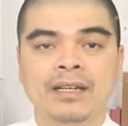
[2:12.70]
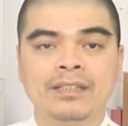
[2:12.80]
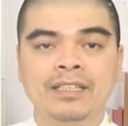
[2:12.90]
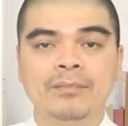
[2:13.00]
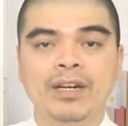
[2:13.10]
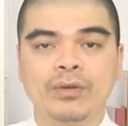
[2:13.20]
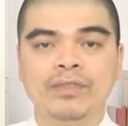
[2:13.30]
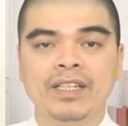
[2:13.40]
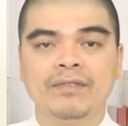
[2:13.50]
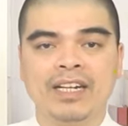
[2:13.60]
Xin mời quý
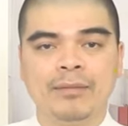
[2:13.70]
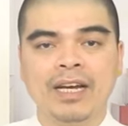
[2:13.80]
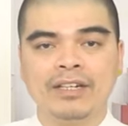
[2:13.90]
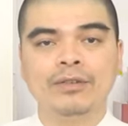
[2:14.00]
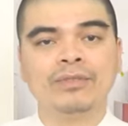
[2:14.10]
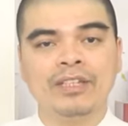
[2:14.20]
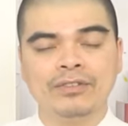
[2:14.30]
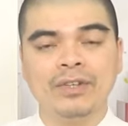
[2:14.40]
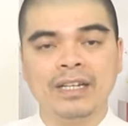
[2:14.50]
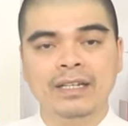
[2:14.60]
vị và các bạn cùng theo
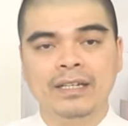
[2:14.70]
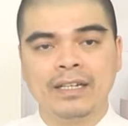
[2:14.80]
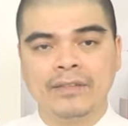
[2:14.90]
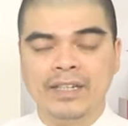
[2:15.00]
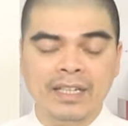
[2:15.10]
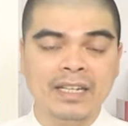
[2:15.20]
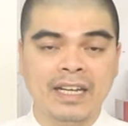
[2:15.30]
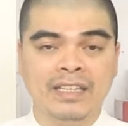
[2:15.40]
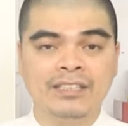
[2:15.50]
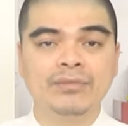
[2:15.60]
dõi cái vấn đề
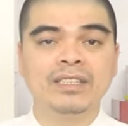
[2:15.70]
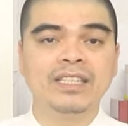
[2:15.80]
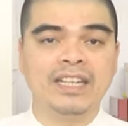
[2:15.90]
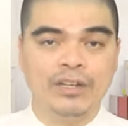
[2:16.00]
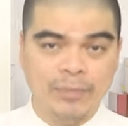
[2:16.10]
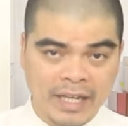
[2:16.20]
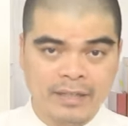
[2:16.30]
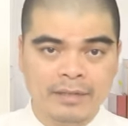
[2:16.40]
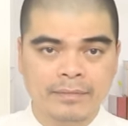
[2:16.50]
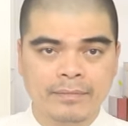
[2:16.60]
này trong chương trình ngày hôm
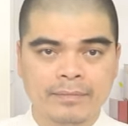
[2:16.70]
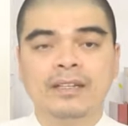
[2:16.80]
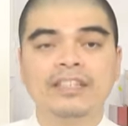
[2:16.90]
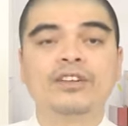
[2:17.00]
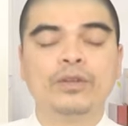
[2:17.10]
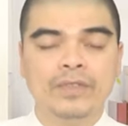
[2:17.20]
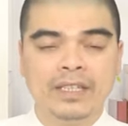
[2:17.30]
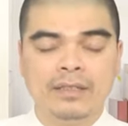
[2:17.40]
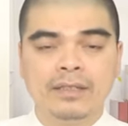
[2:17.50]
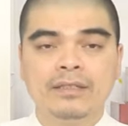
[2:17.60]
nay. Thưa quý
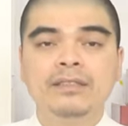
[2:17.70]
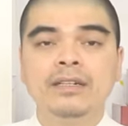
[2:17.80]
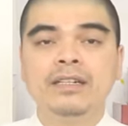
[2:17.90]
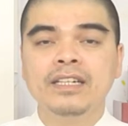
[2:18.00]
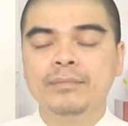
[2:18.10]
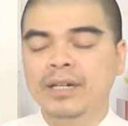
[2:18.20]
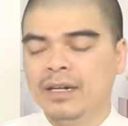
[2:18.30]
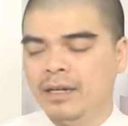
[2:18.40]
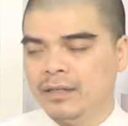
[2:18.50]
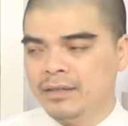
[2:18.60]
vị, trước khi
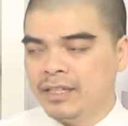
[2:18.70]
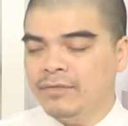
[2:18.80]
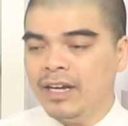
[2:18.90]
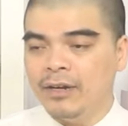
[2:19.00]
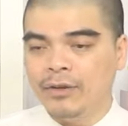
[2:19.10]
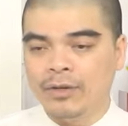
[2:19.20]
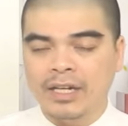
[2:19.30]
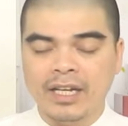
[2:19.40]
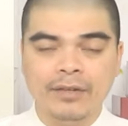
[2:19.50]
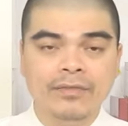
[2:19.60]
mà tiến vào
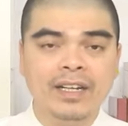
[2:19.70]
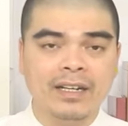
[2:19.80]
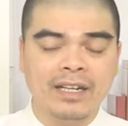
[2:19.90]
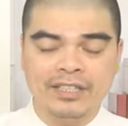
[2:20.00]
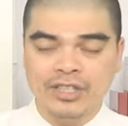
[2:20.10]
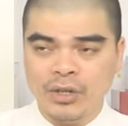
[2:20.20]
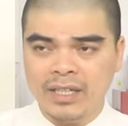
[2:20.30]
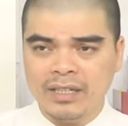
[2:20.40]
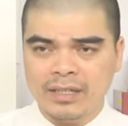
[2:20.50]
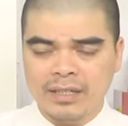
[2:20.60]
cái việc là
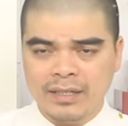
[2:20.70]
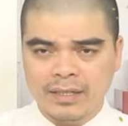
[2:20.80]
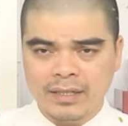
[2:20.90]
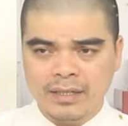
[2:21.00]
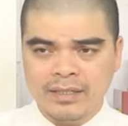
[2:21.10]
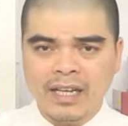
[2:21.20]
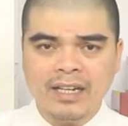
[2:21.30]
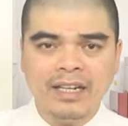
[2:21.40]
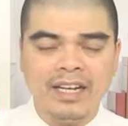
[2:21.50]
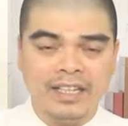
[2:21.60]
chọn ra
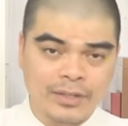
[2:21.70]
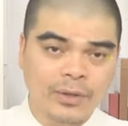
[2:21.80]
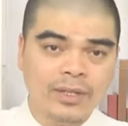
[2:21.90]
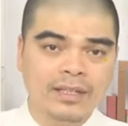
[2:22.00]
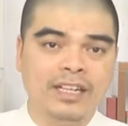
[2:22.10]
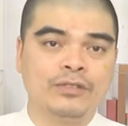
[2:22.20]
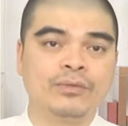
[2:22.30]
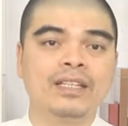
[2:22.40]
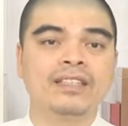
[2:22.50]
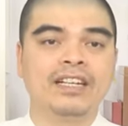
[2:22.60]
cái ngày tốt để
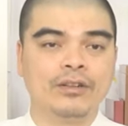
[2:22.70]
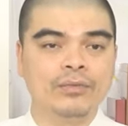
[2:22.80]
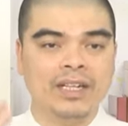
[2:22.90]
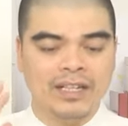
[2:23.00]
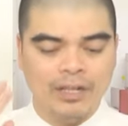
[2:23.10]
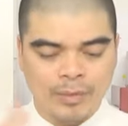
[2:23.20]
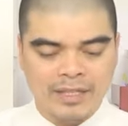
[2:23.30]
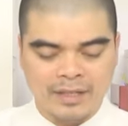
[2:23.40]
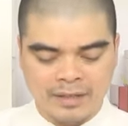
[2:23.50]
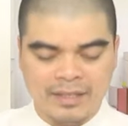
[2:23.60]
chúng ta tiến hành công việc lau
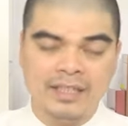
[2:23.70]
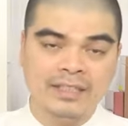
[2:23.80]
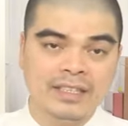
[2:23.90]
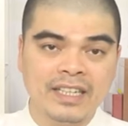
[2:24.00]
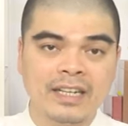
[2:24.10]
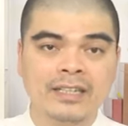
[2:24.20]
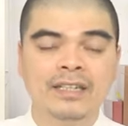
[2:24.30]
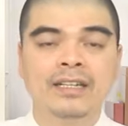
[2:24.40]
bàn thờ, tỉa chân nhang